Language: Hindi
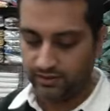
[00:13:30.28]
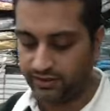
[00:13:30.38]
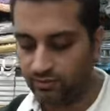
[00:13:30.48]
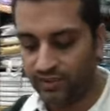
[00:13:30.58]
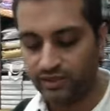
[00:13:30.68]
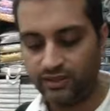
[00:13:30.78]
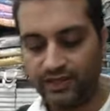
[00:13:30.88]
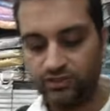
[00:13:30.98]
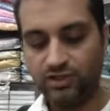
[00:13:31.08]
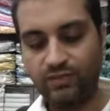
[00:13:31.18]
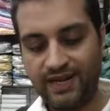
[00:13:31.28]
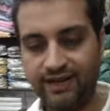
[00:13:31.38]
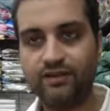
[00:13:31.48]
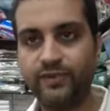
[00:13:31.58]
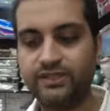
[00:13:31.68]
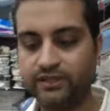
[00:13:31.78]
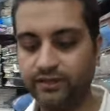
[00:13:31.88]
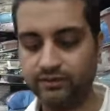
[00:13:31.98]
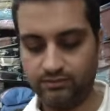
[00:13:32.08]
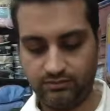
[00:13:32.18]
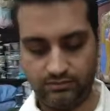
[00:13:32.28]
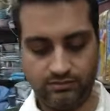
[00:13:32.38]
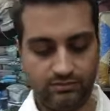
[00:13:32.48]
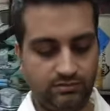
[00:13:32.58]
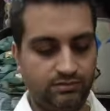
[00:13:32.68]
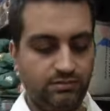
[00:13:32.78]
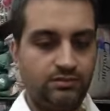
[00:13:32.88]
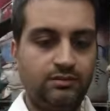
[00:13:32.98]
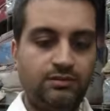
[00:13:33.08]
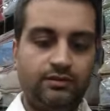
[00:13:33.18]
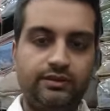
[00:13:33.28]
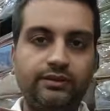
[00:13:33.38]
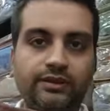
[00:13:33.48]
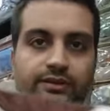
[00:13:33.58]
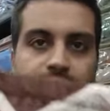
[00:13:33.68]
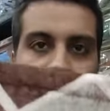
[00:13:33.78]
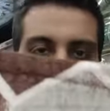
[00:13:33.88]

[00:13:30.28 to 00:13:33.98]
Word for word: ये बनती है एक्चुअली ब्लैंकेट में से ही है ये देखिए